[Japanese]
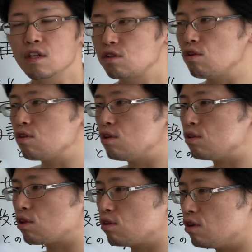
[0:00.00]
そうい
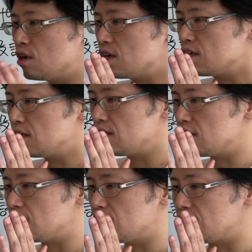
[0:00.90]
う
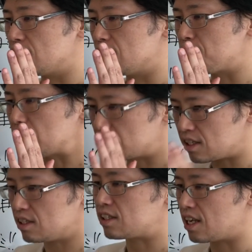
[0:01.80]

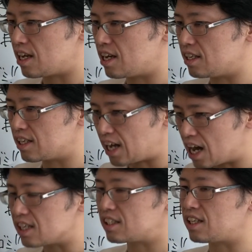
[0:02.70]
人生に
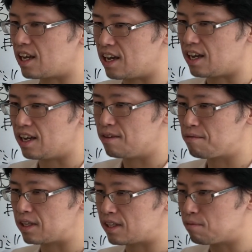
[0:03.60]
関して、
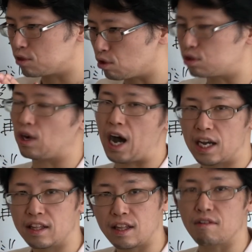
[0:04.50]
全部ソフトが
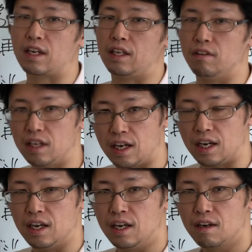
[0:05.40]
入ってるわけだよ
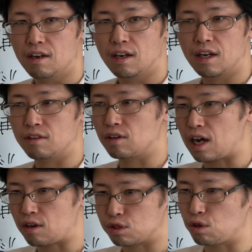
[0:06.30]
ね。
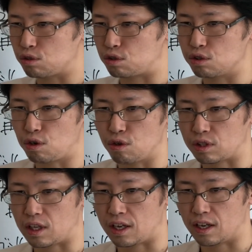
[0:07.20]
学校、小中高っ
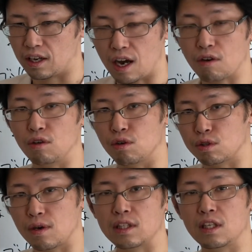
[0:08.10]
て学校で
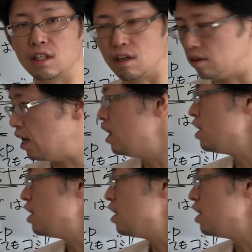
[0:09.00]
教わってきたよね。